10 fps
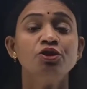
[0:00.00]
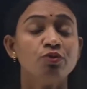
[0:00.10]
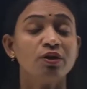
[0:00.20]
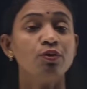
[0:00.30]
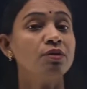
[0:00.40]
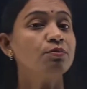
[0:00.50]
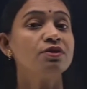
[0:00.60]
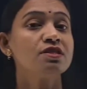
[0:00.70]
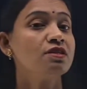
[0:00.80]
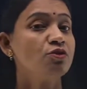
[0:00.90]
21
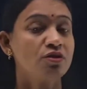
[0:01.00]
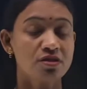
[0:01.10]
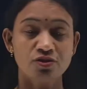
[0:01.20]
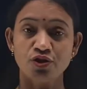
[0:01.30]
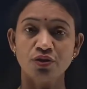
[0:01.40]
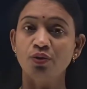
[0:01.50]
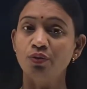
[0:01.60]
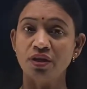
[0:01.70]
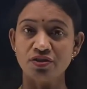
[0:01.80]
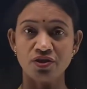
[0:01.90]
परसेंट ऑक्सीजन
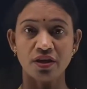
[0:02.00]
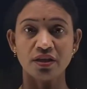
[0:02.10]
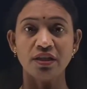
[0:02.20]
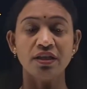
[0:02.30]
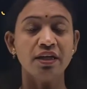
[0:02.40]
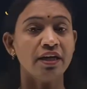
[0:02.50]
होना चाहिए